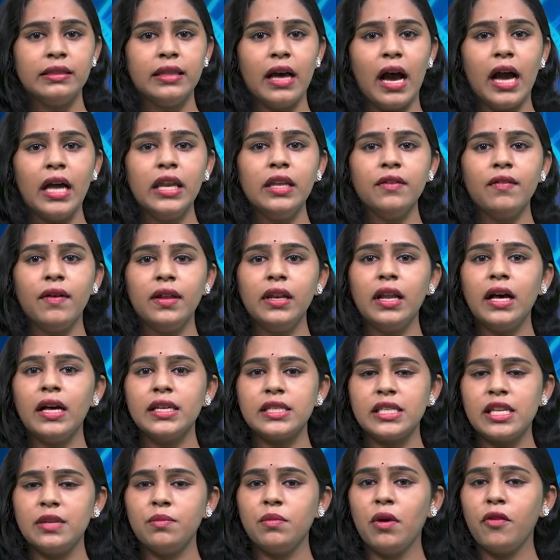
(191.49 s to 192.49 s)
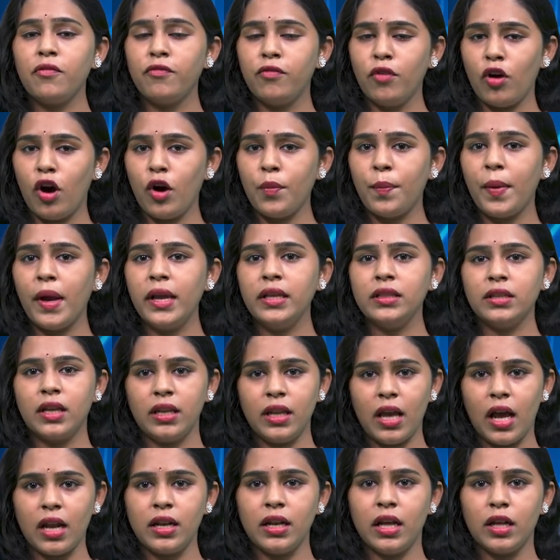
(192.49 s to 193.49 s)
దానివల్ల ఆ సినిమా ఫ్లాప్
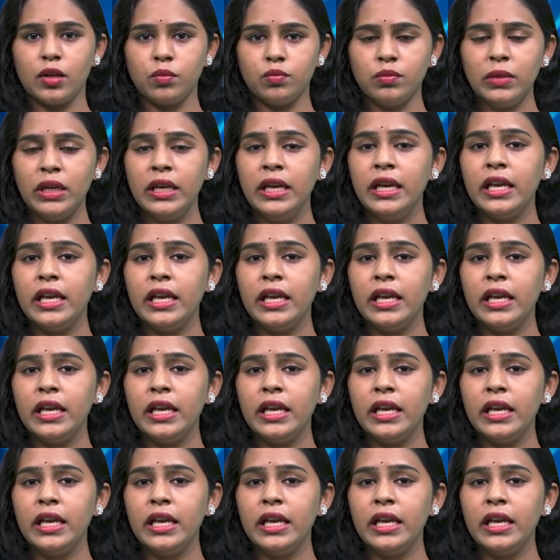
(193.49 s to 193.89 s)
అయిందని అన్నారు